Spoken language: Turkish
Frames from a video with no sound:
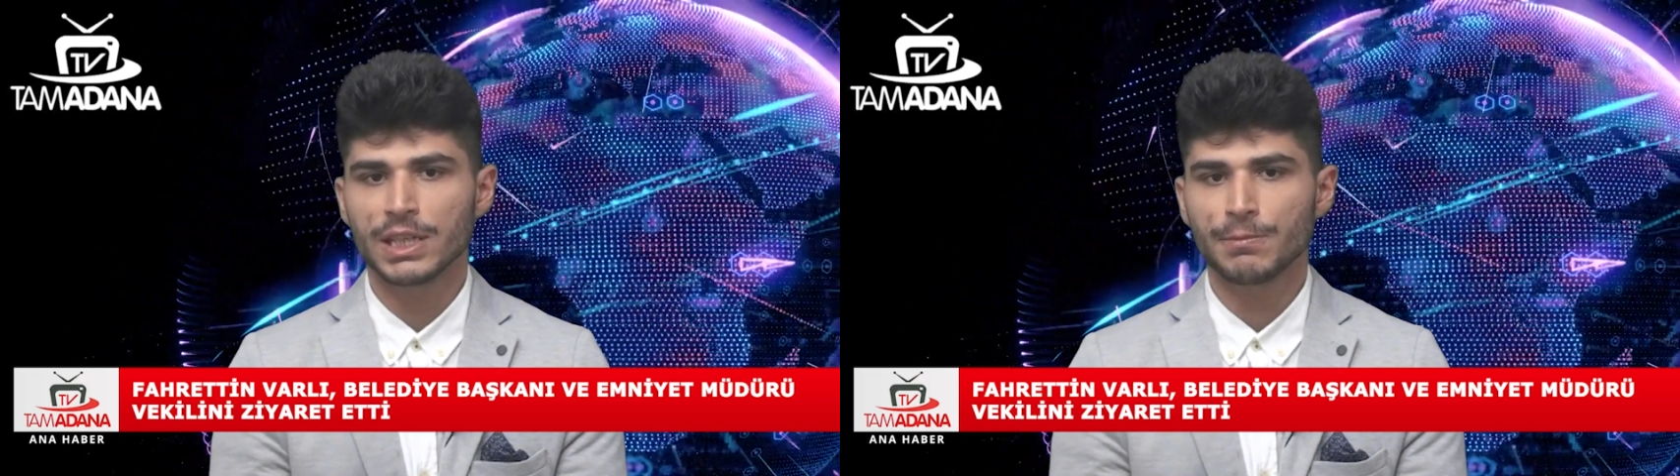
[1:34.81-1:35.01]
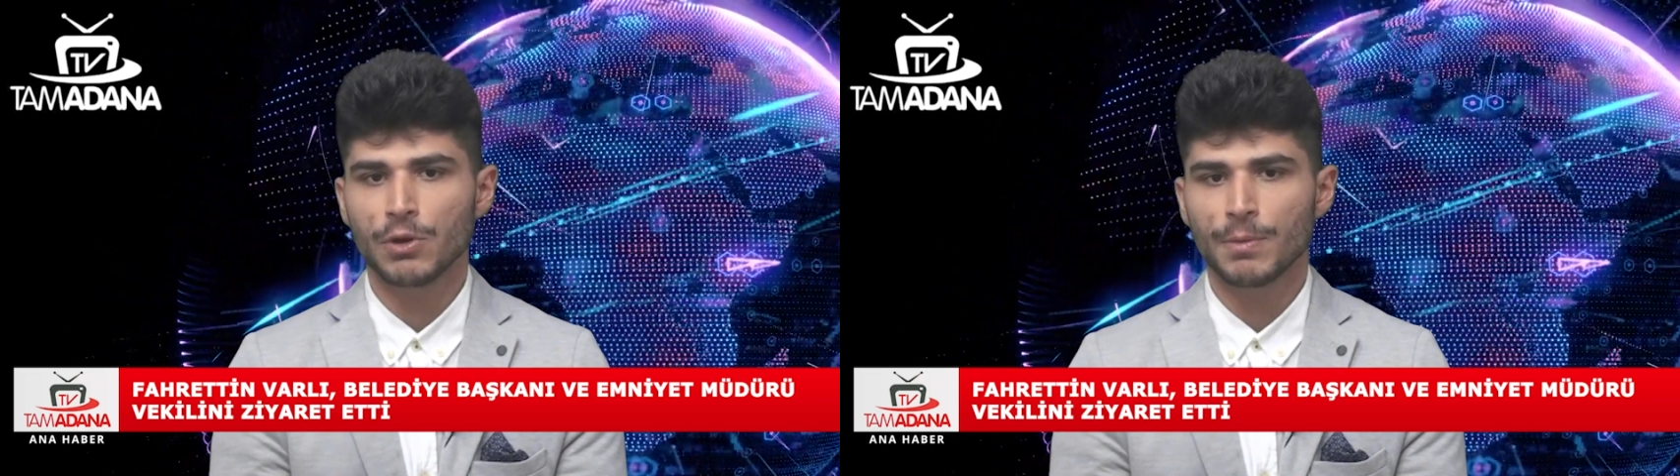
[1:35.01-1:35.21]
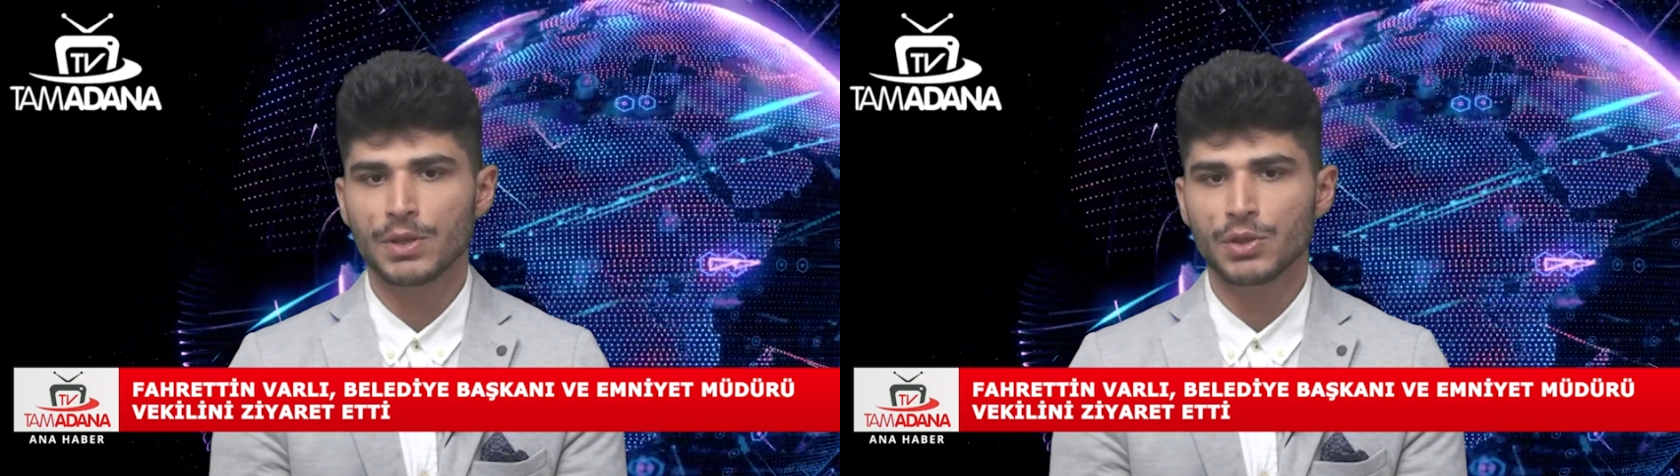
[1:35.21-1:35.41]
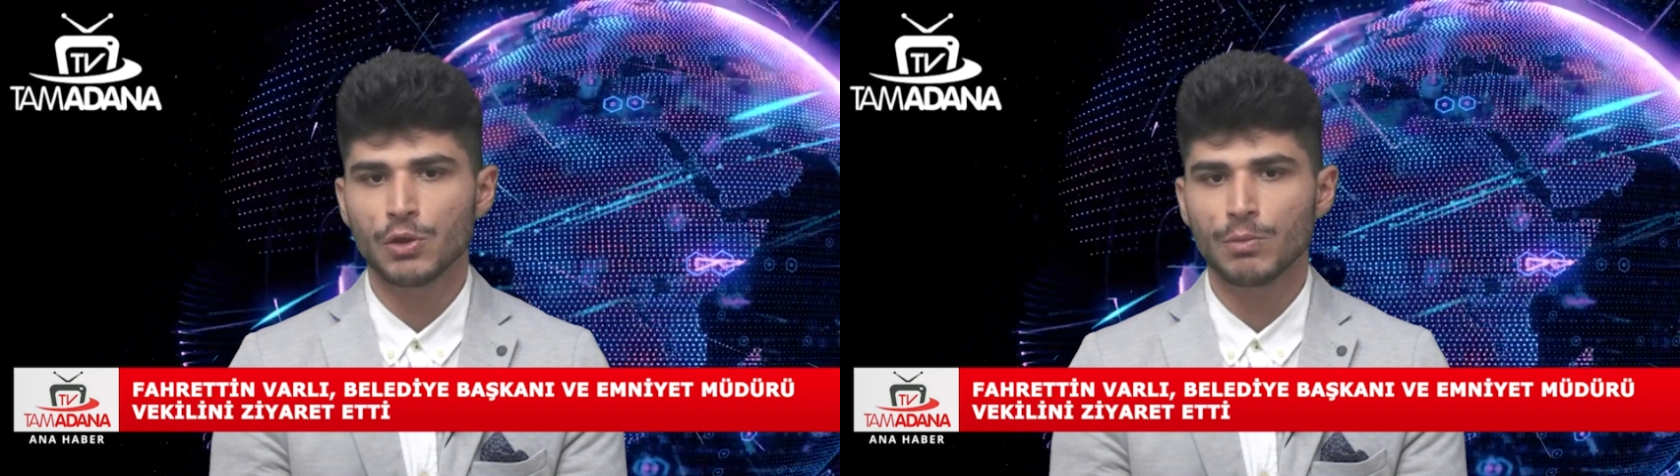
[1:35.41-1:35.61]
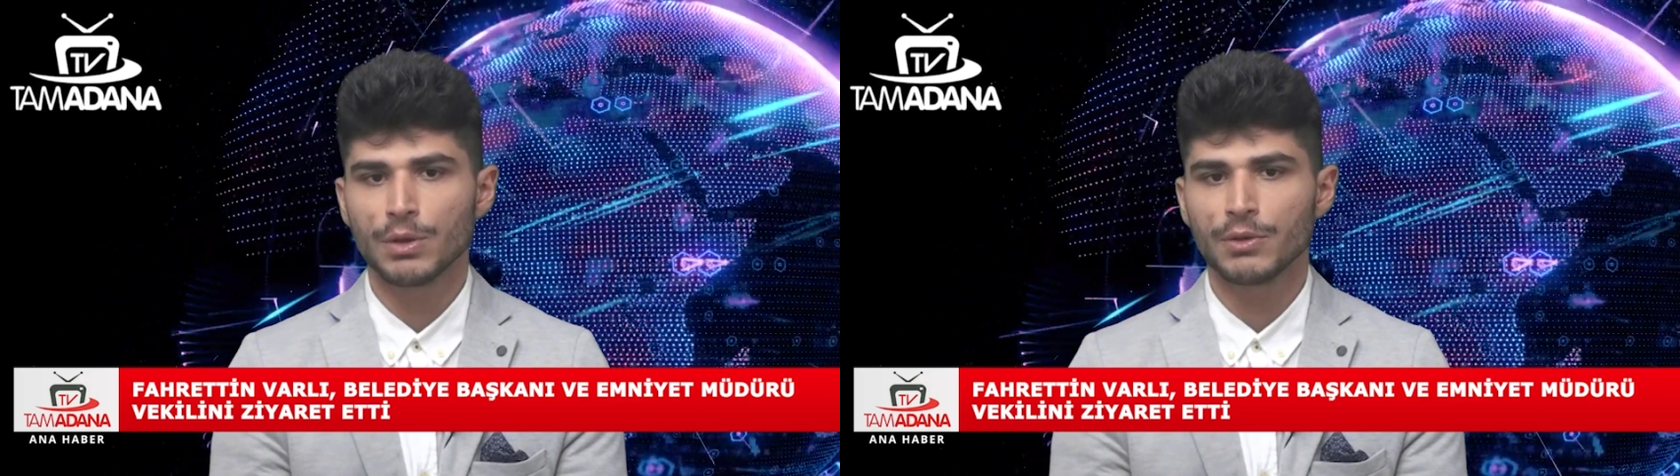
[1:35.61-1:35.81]
Spor'a başkan
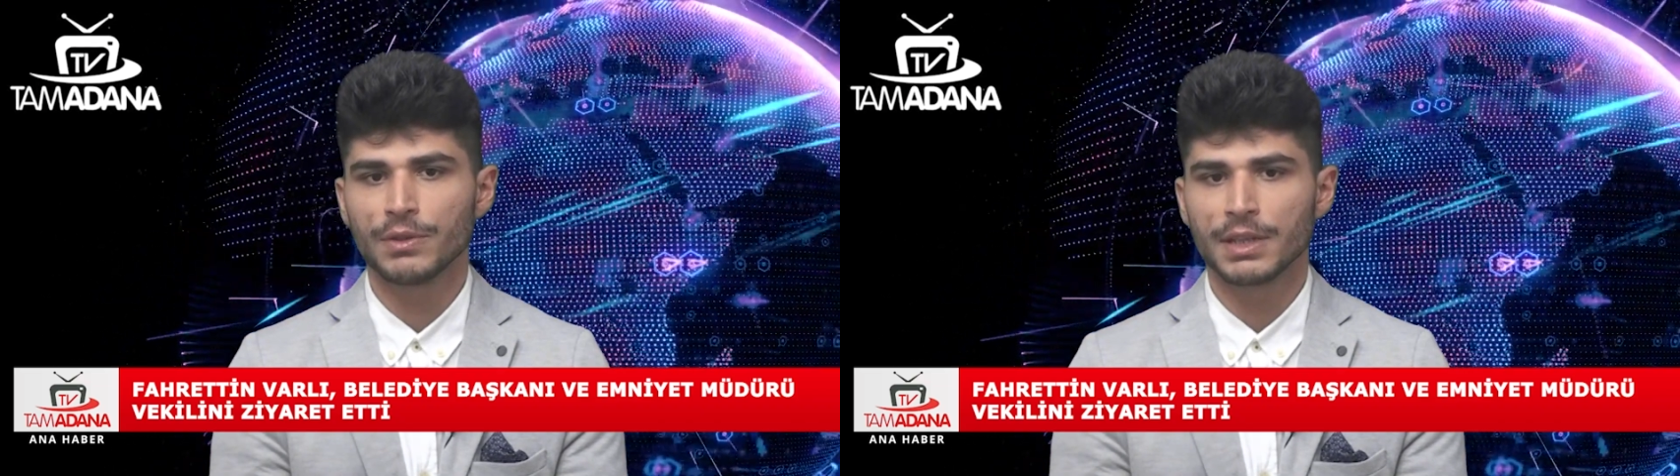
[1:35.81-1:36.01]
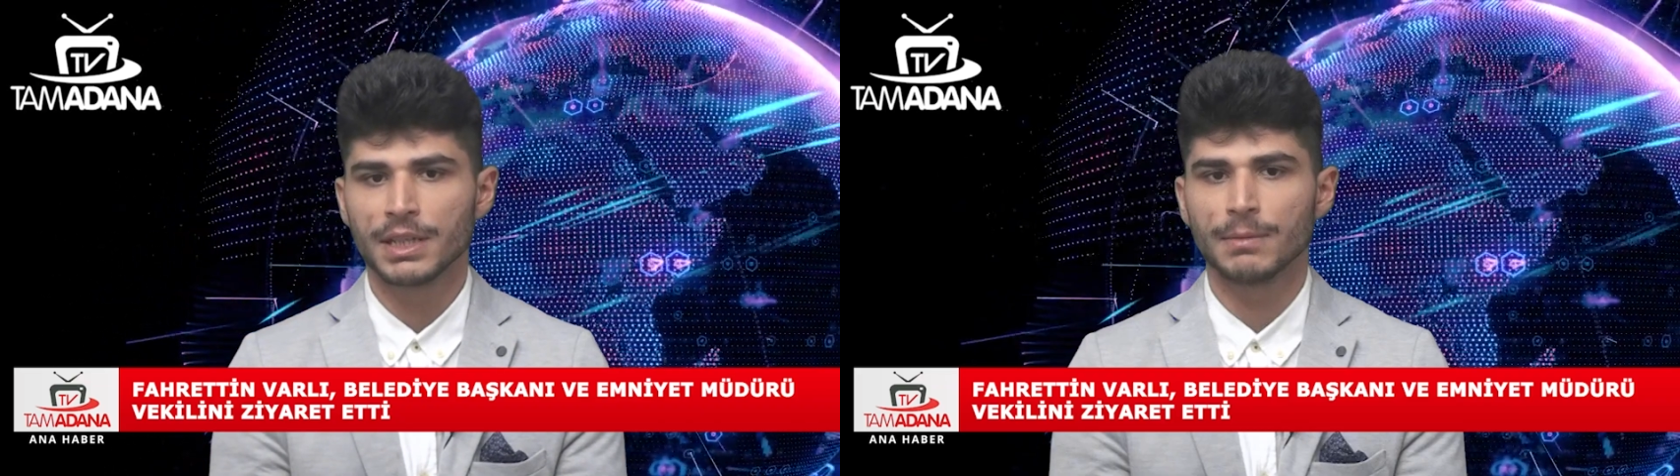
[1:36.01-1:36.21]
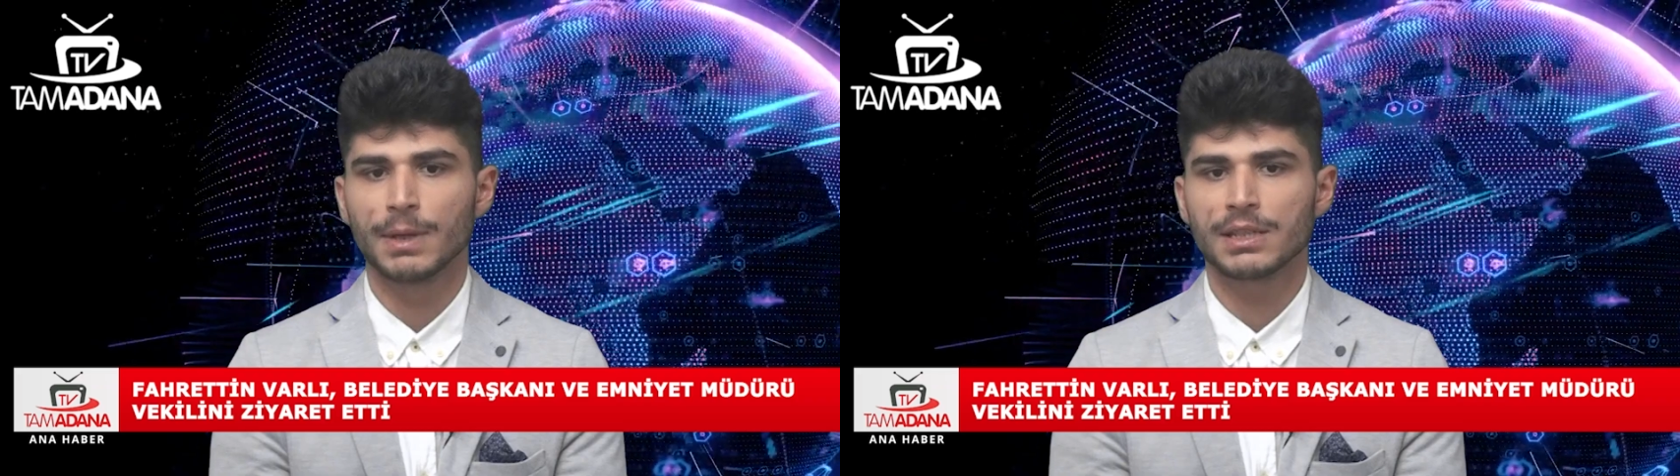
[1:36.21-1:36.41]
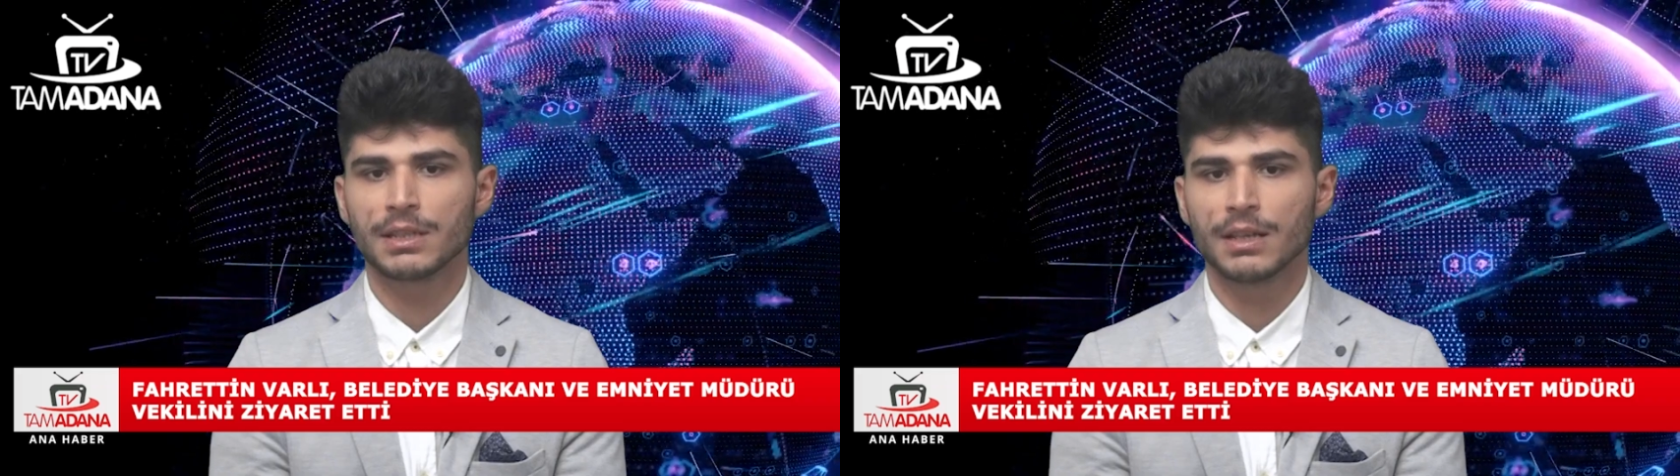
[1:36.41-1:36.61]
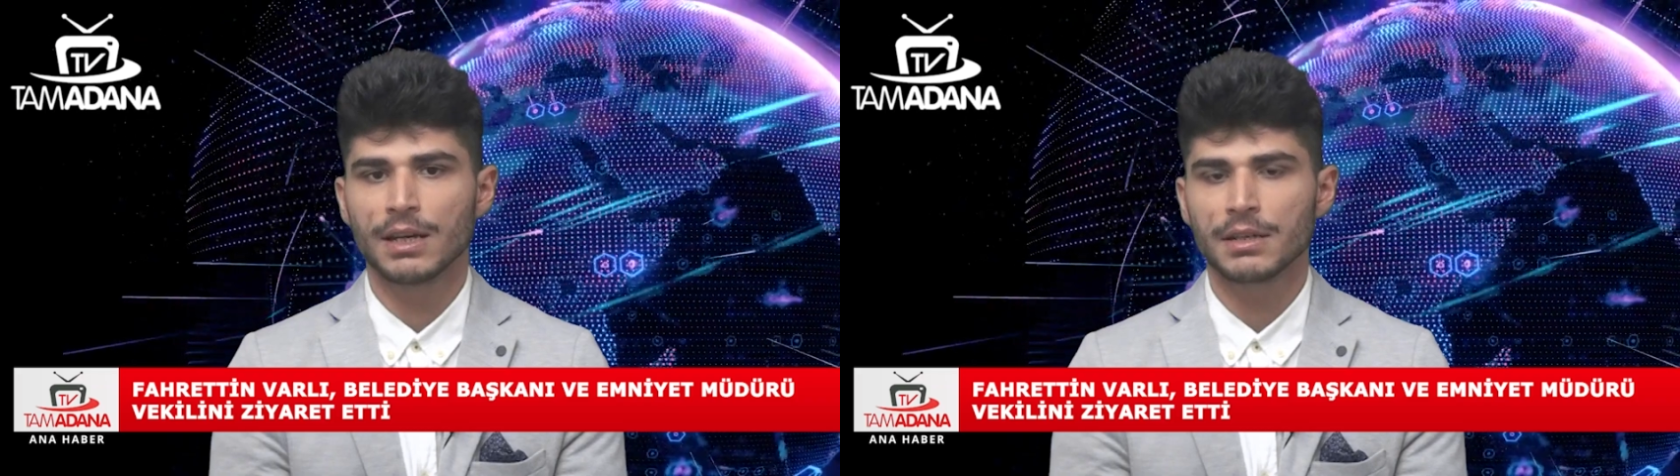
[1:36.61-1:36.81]
olma yönündeki
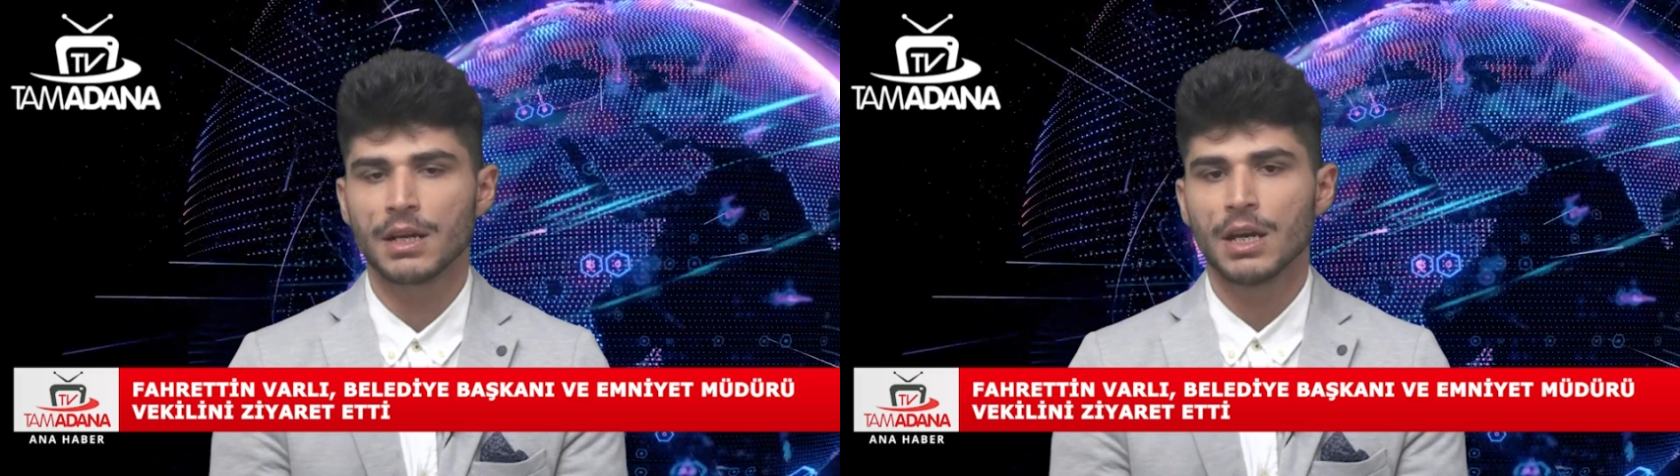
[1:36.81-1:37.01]
baskılar